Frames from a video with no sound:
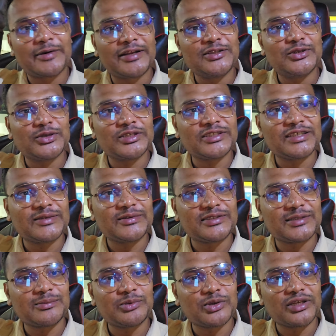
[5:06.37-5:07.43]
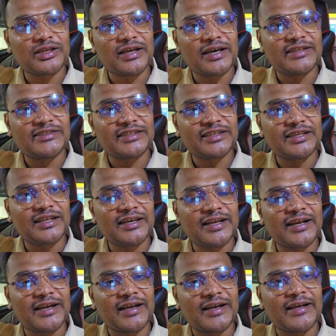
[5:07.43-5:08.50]
से मैंने जो रिजर्वेशन बुकिंग घर से ही ले
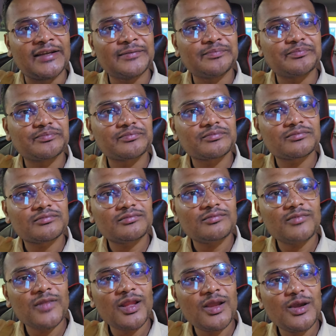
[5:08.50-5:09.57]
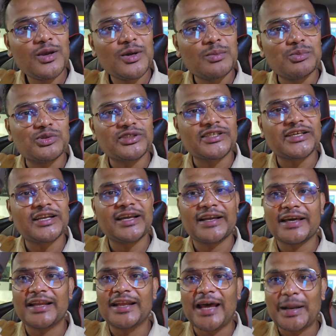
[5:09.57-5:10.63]
रखा है मुश्किल है
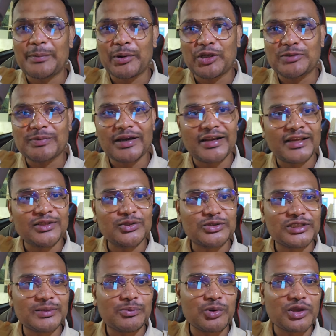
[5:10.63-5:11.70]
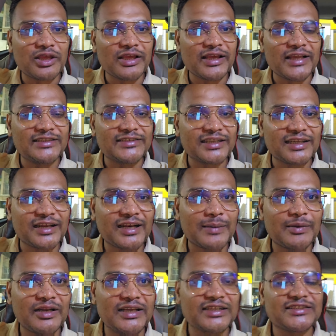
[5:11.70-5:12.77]
कल्याण पहुंच पाना तो ये बुकिंग कैंसिल करना
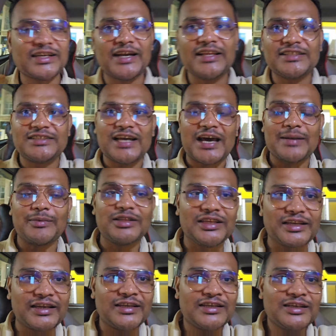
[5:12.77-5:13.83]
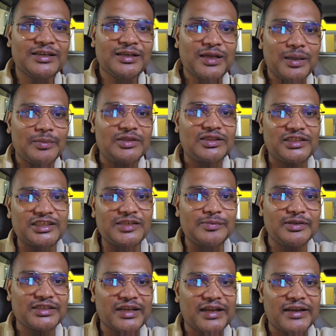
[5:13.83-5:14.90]
पड़ेगा साढ़े चार बजे का अभी तीन
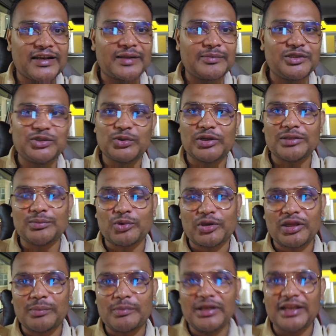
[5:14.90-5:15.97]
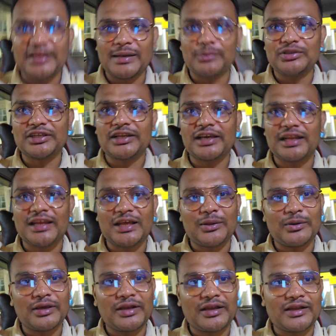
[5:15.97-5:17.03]
बज रहा अगर अभी तुरंत बुकिंग मिल गया मुझे कल्याण
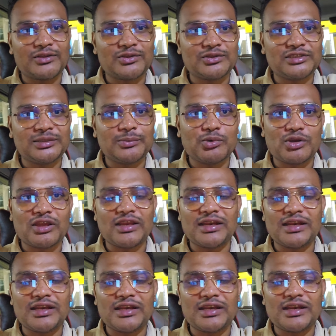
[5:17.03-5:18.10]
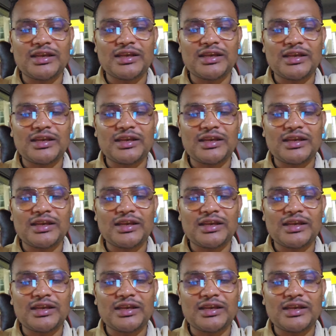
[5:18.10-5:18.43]
वगैरह का तो ये बुकिंग ले सकता हूँ